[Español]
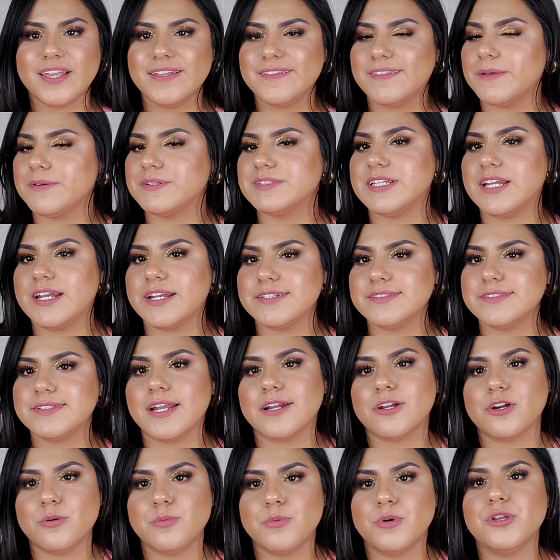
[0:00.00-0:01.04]
te vas a
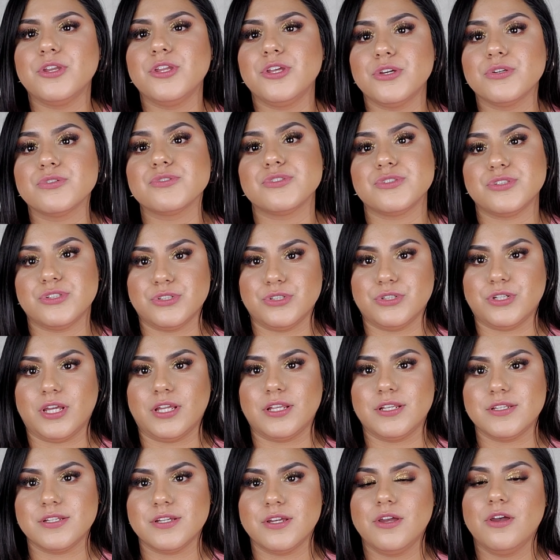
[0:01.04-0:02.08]
registrar como New
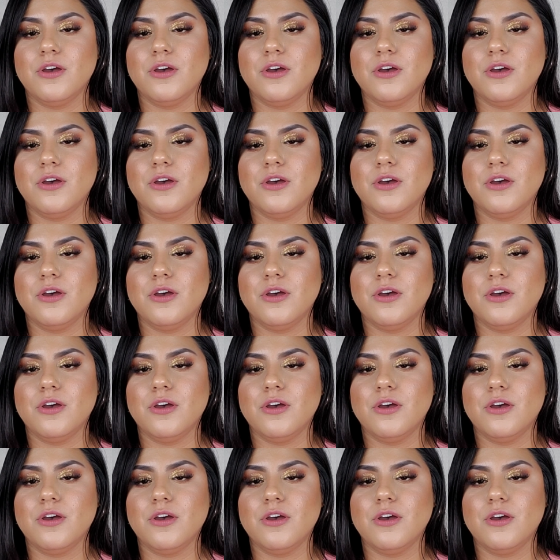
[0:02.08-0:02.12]
Student.